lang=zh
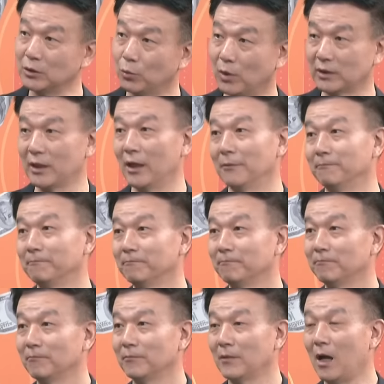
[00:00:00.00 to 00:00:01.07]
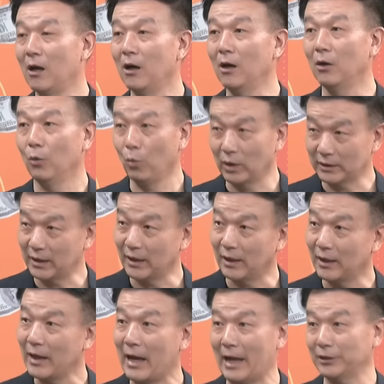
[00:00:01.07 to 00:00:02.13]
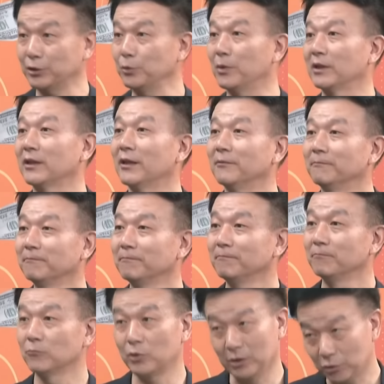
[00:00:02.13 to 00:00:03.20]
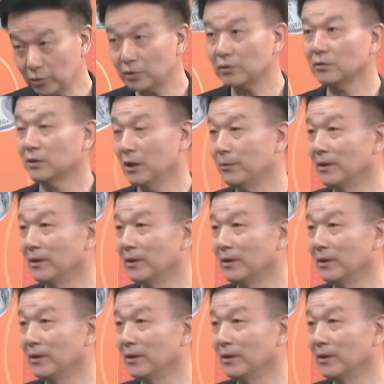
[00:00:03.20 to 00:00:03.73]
的，然后我的还是我的，对对，就这是柯文